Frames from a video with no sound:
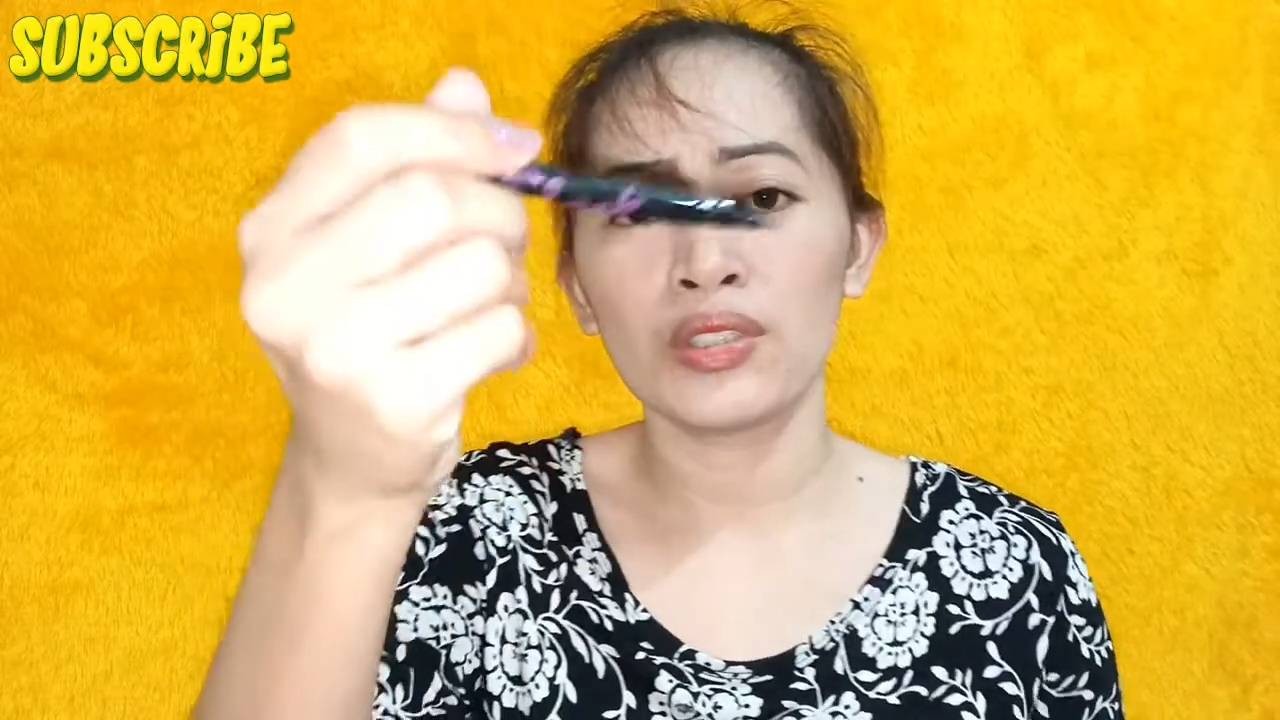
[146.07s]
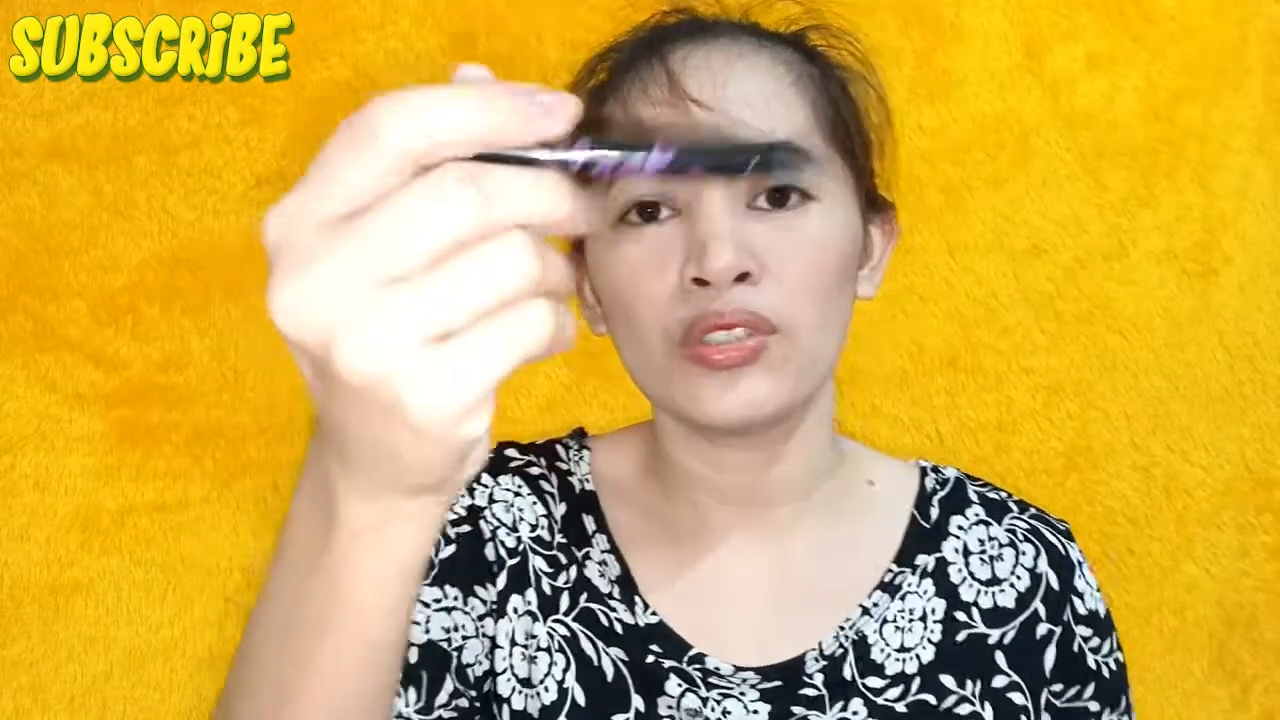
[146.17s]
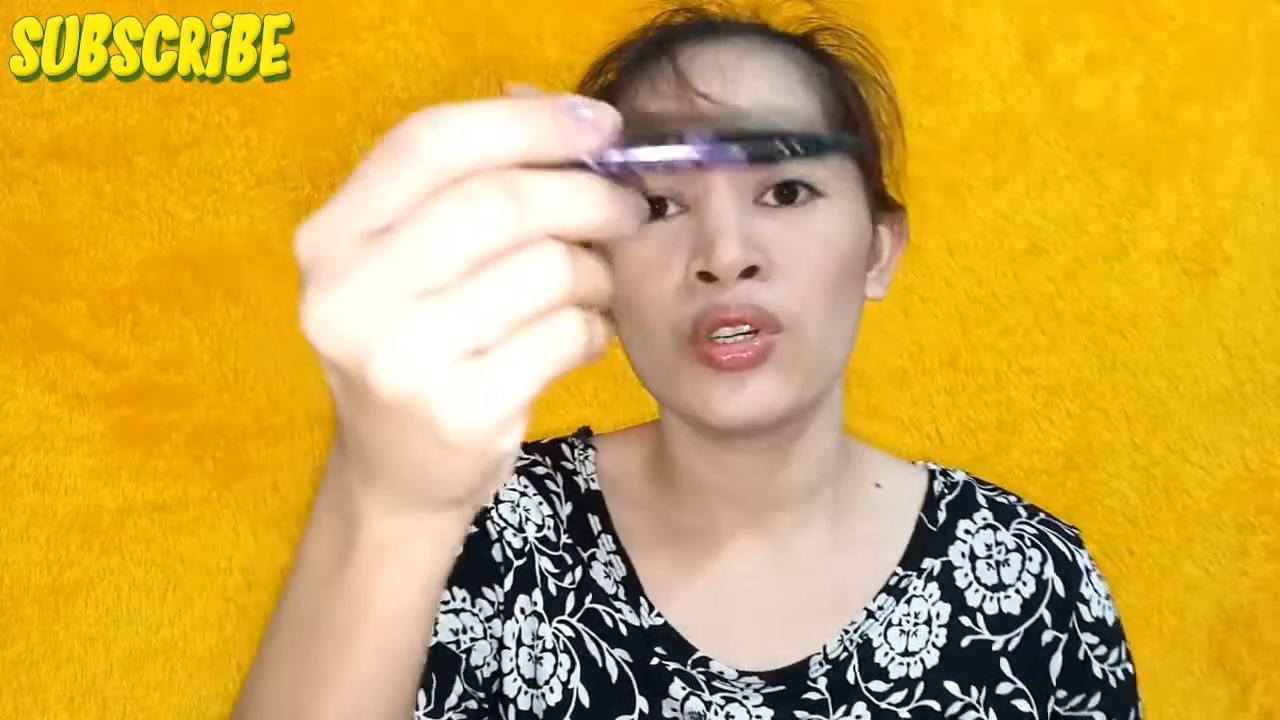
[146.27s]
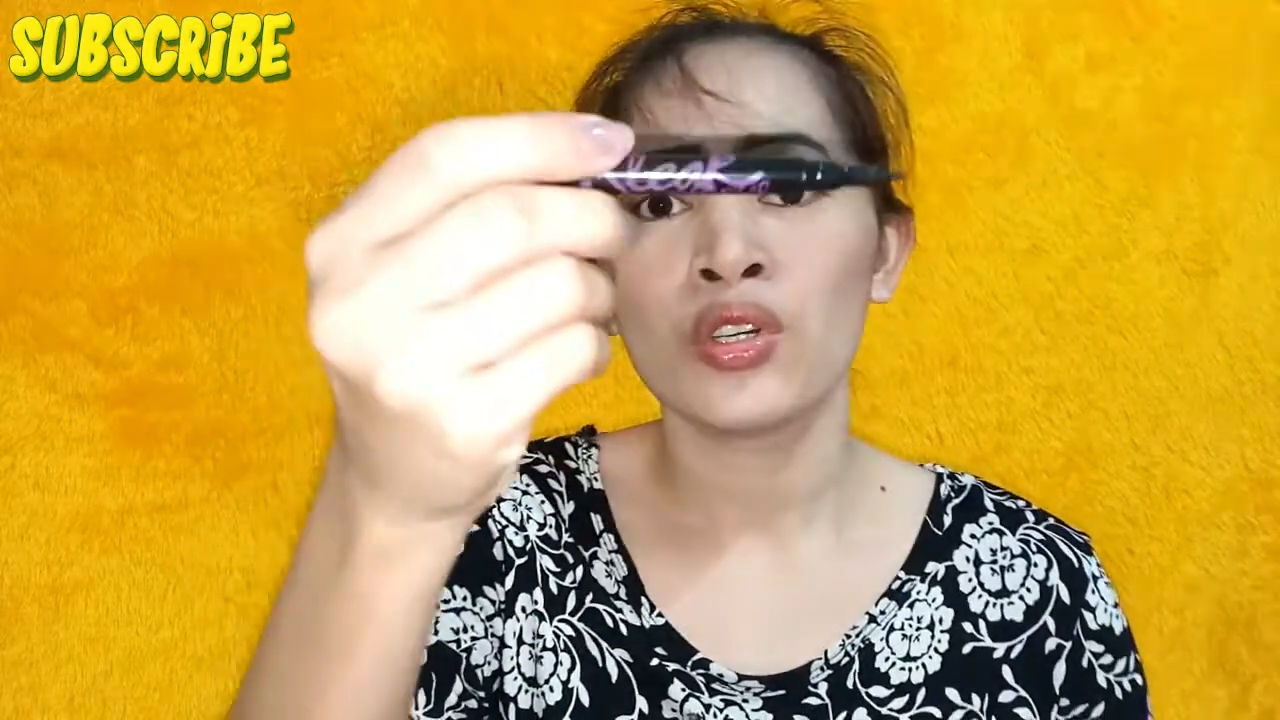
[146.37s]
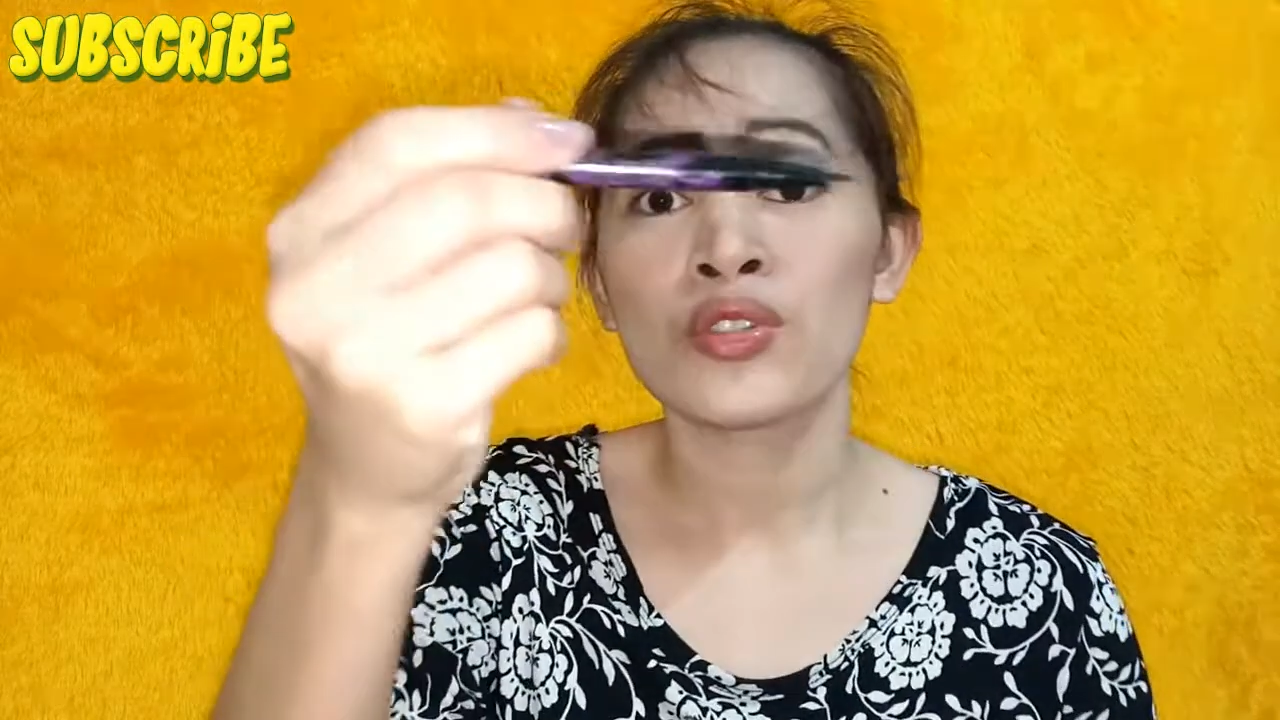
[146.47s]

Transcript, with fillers: nyo.